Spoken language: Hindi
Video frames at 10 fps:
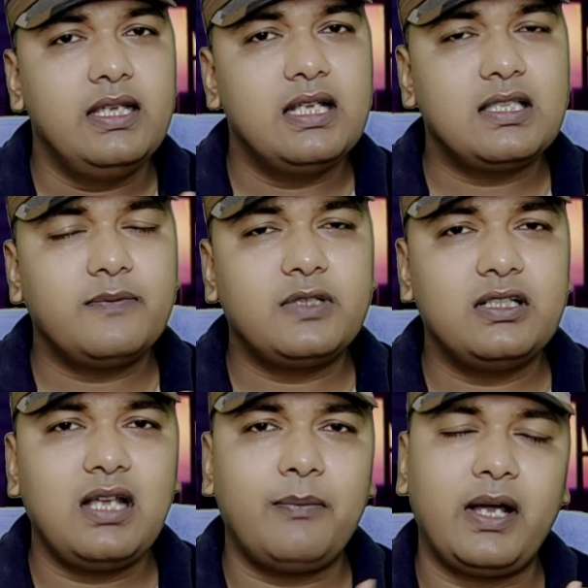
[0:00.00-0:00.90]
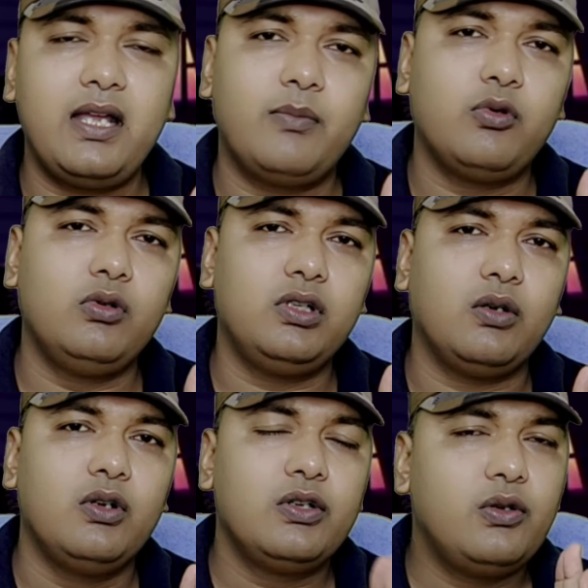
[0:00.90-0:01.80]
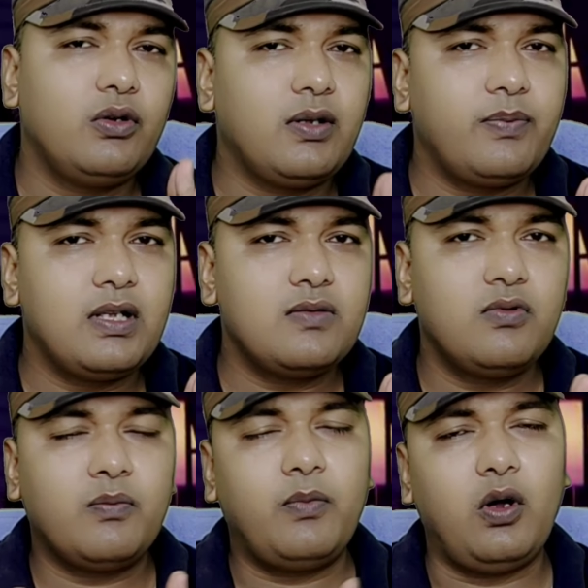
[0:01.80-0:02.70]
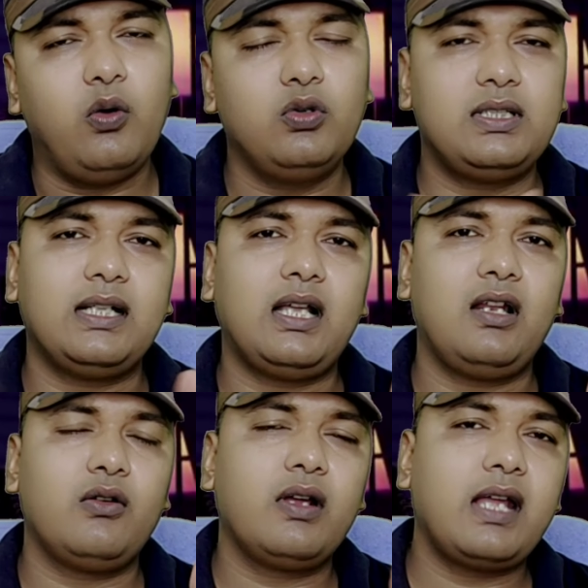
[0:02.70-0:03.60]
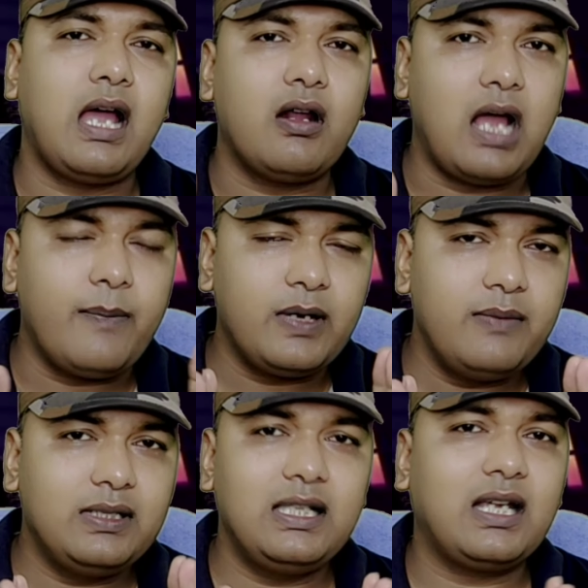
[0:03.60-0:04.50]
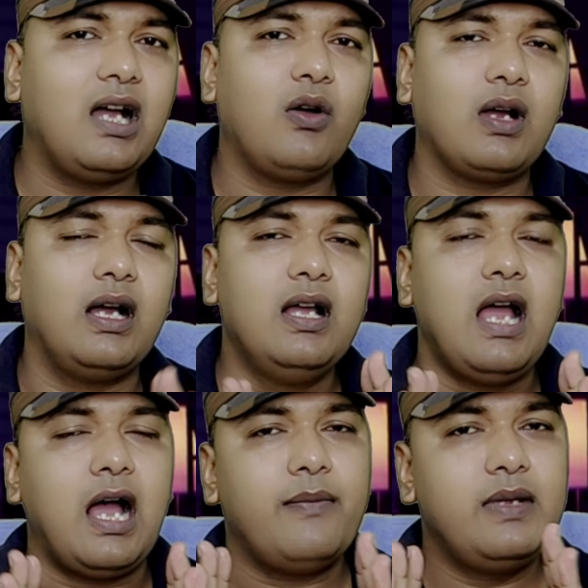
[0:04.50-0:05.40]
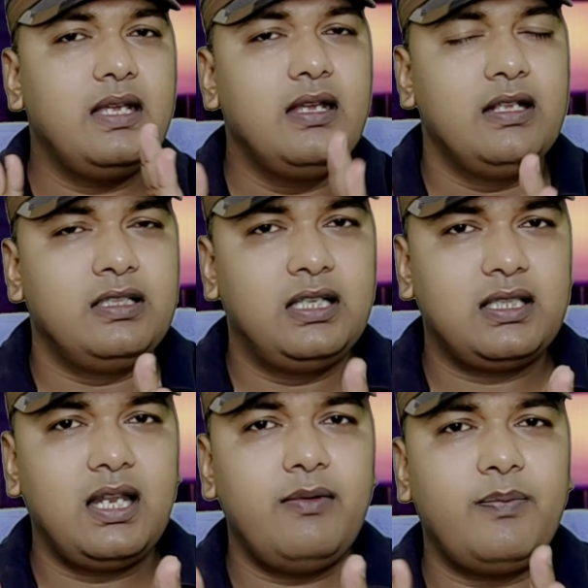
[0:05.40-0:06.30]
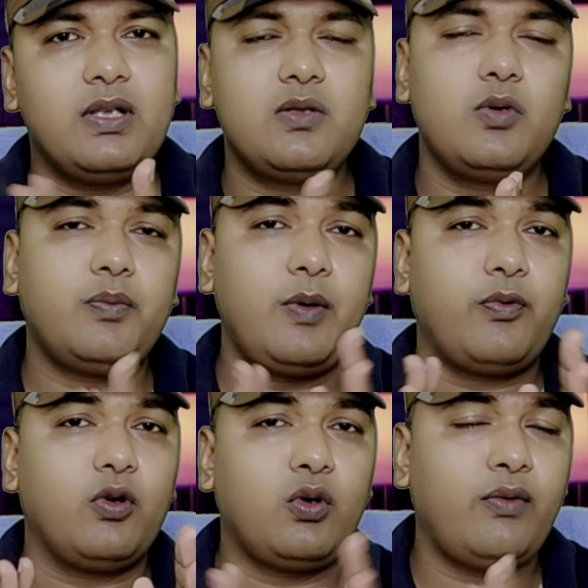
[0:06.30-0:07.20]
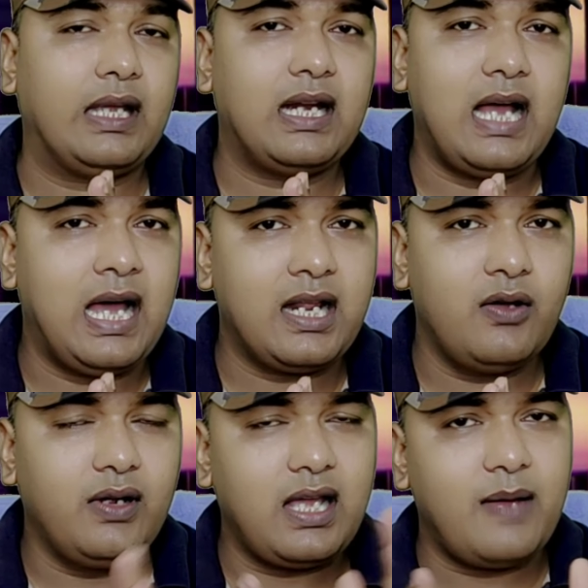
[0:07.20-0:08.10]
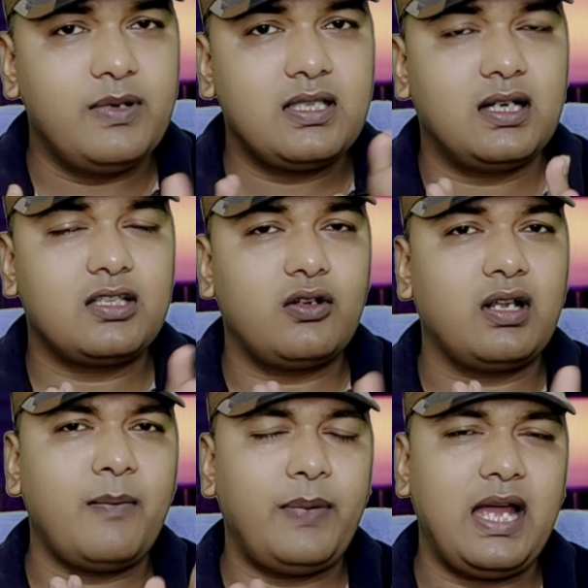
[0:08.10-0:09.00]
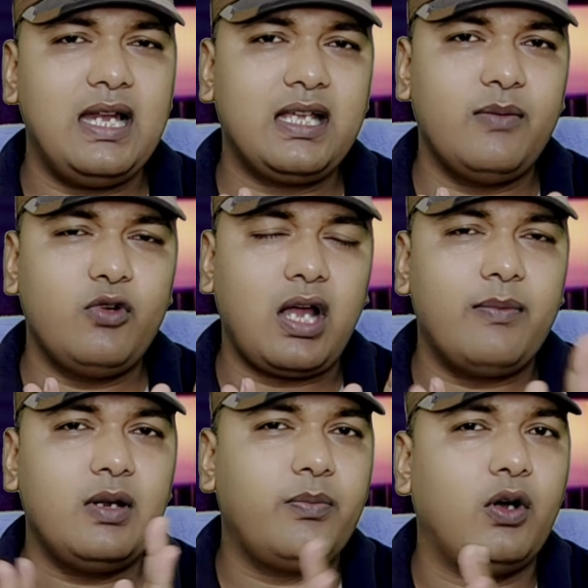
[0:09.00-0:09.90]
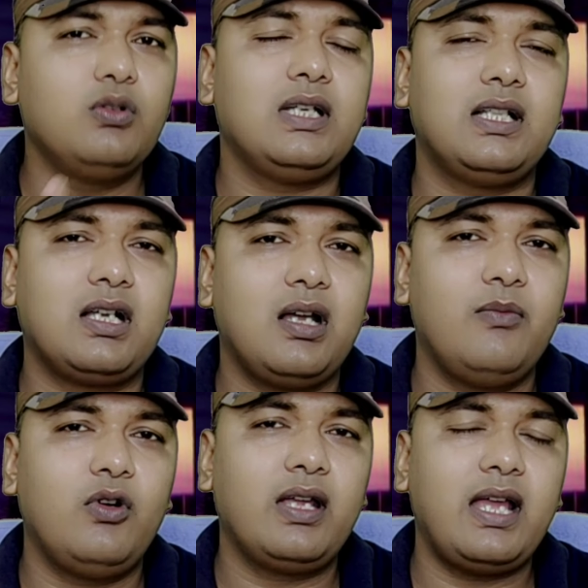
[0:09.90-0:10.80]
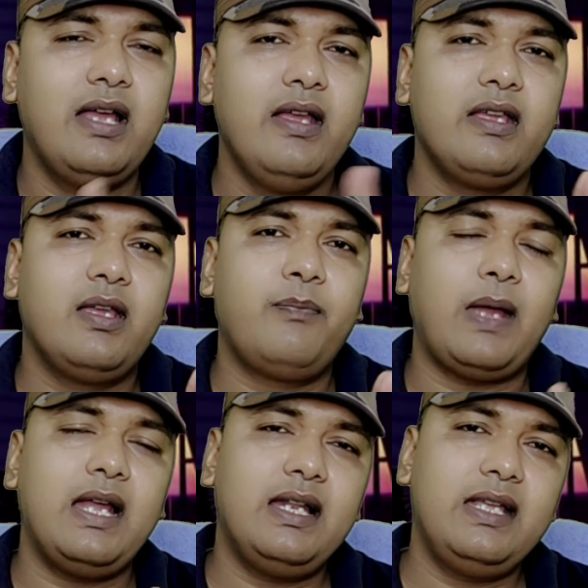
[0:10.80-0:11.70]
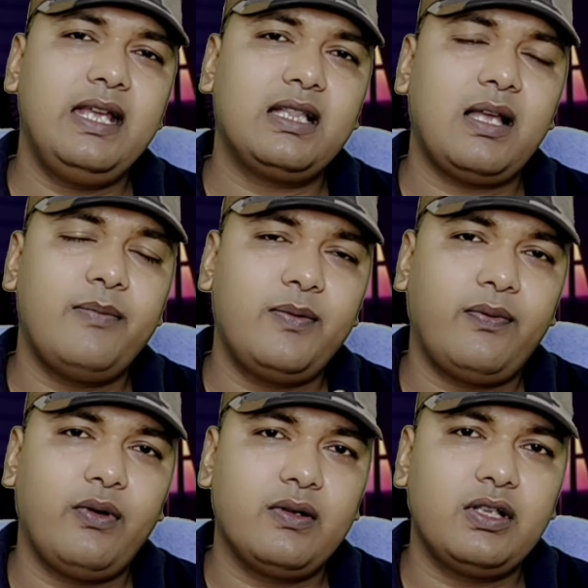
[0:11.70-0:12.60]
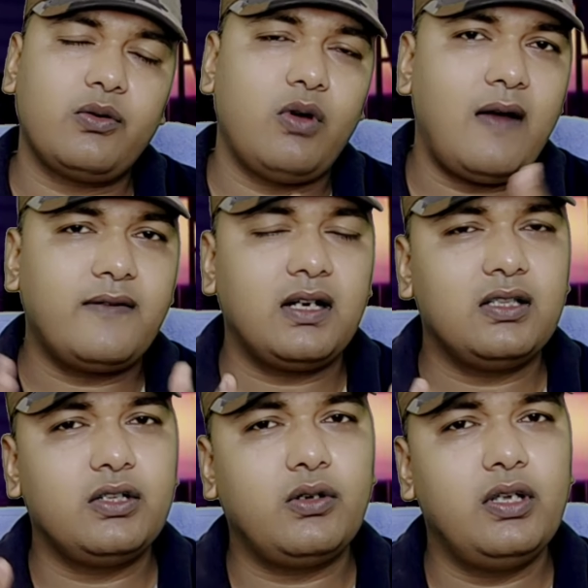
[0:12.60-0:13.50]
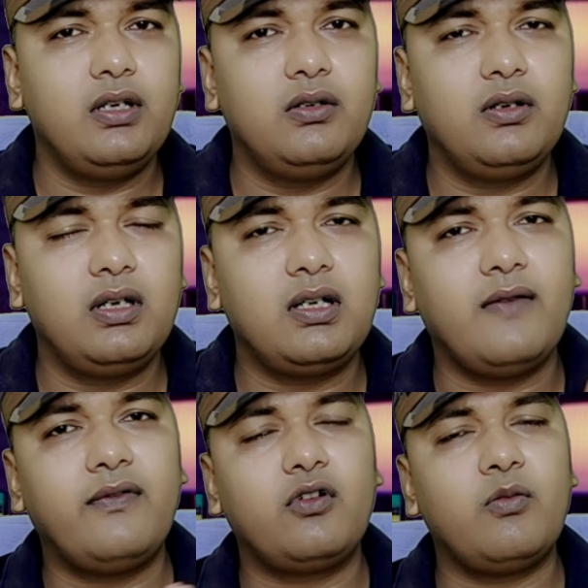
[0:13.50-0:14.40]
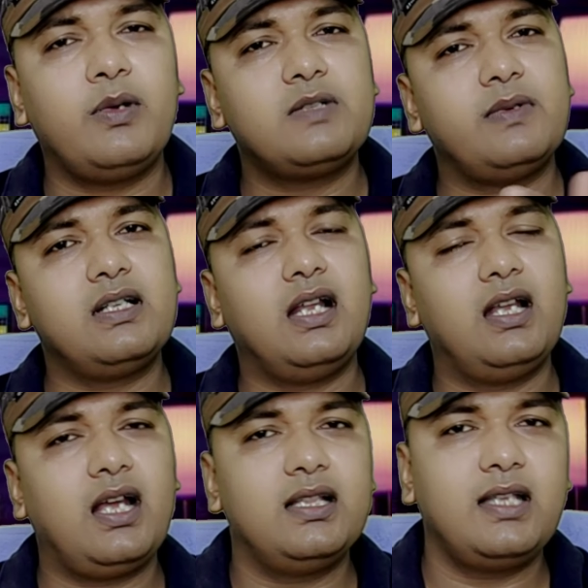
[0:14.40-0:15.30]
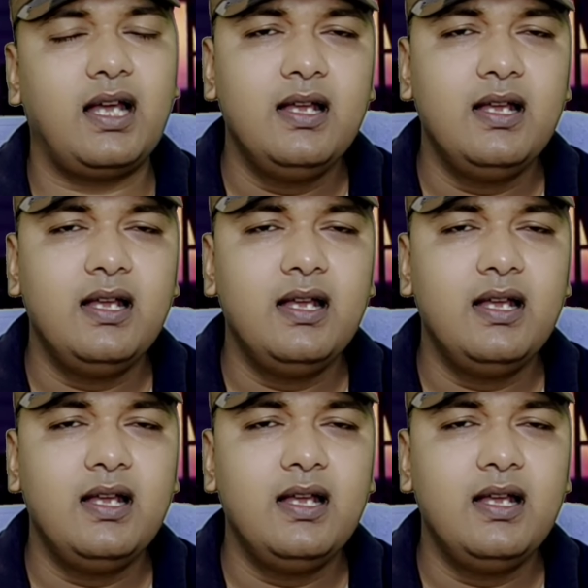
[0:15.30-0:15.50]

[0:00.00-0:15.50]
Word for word: ये सब चीज़ें आप भाई आप भूल जाओ क्योंकि फेसबुक बहुत ज़्यादा लोग हो गया और आपने भी देखा होगा अभी जितने भी फेसबुक पे फोटो वगैरह आ रहे होंगे आप भी सर्च करेंगे पहले के मुकाबले बहुत ज़्यादा कम हो गया कि पहले ये था बिफोर देखो आफ्टर देखो हीरो हीरोइन का फोटो बचपन का लगा दिया